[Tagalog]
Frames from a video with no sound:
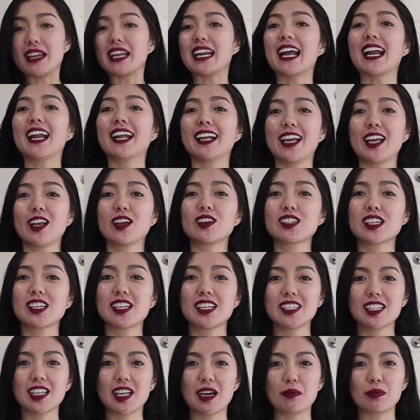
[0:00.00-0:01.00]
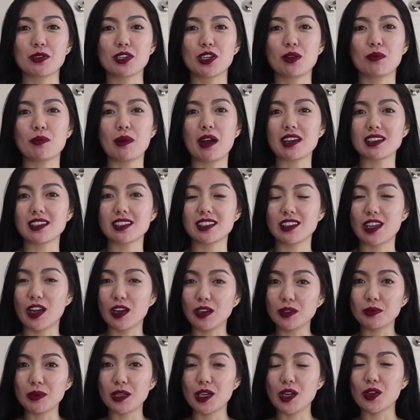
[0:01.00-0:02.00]
ilalagay ko sa description box
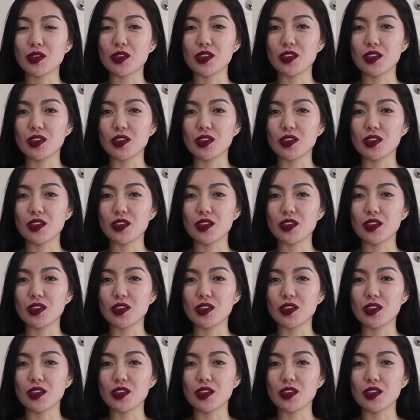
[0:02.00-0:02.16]
down below